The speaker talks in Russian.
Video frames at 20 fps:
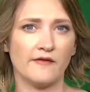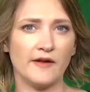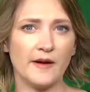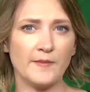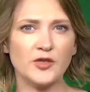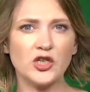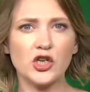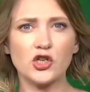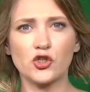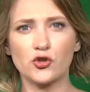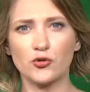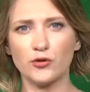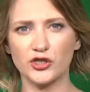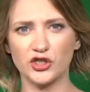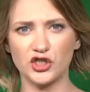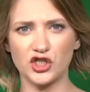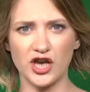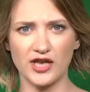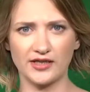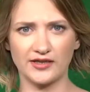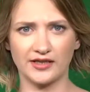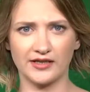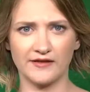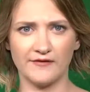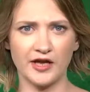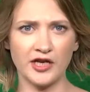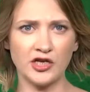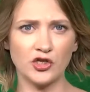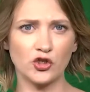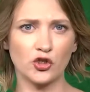Вообще Шульц часто
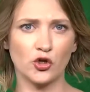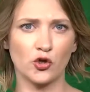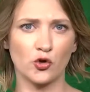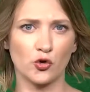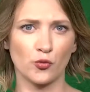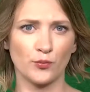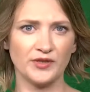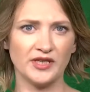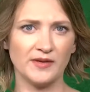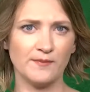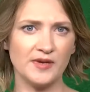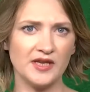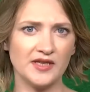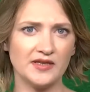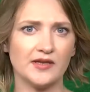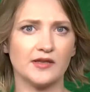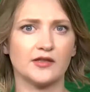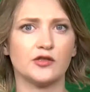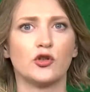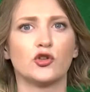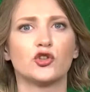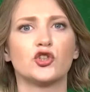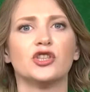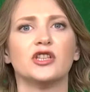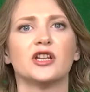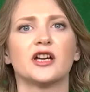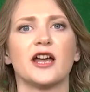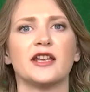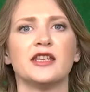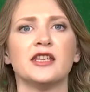говорит, что крупный бизнес
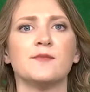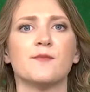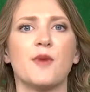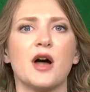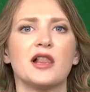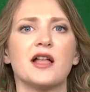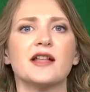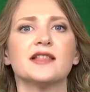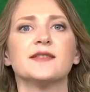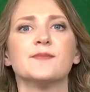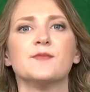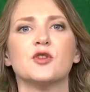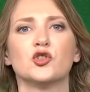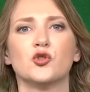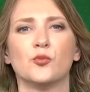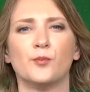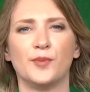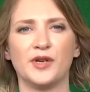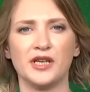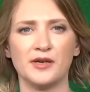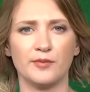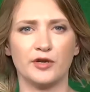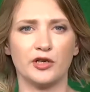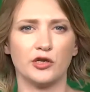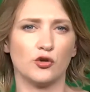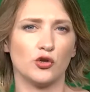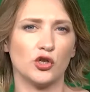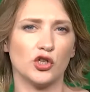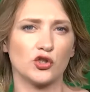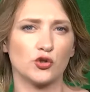должен находить баланс между
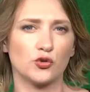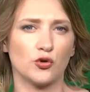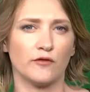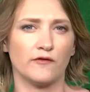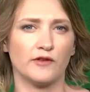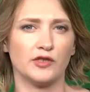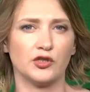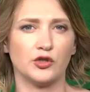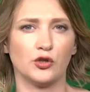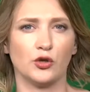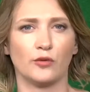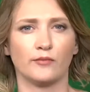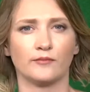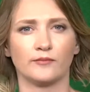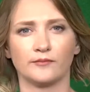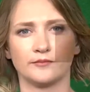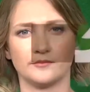прибылью и совестью.